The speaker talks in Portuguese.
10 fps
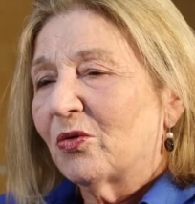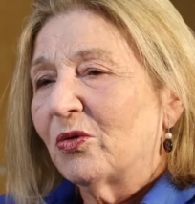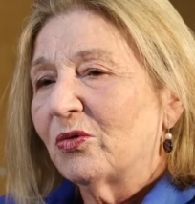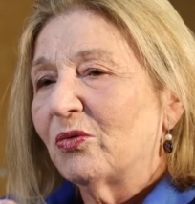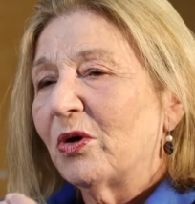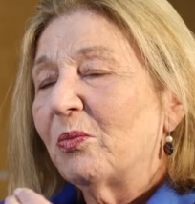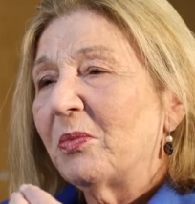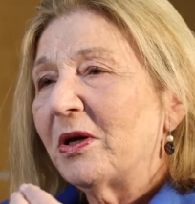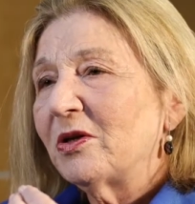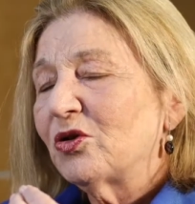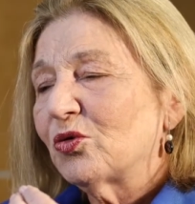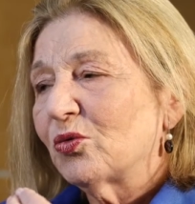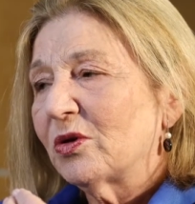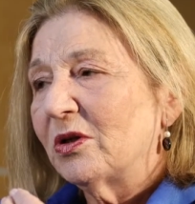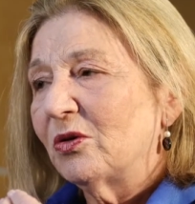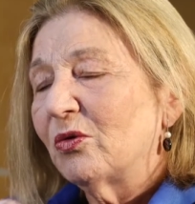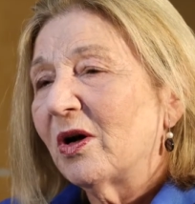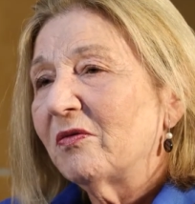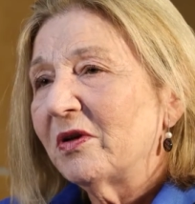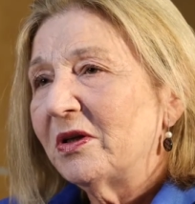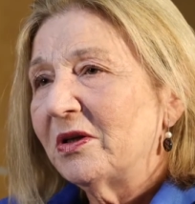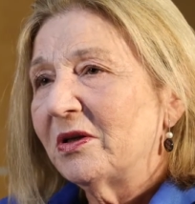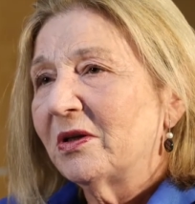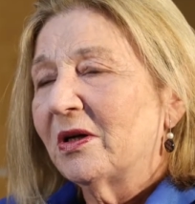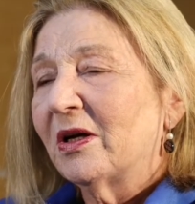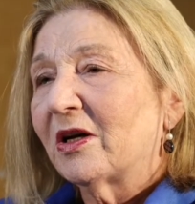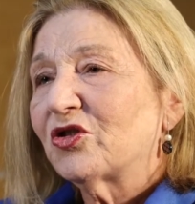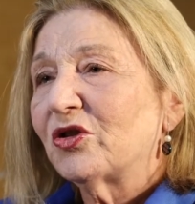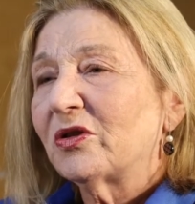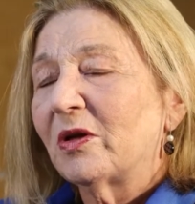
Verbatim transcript: Quando eu penso que no Raverim a gente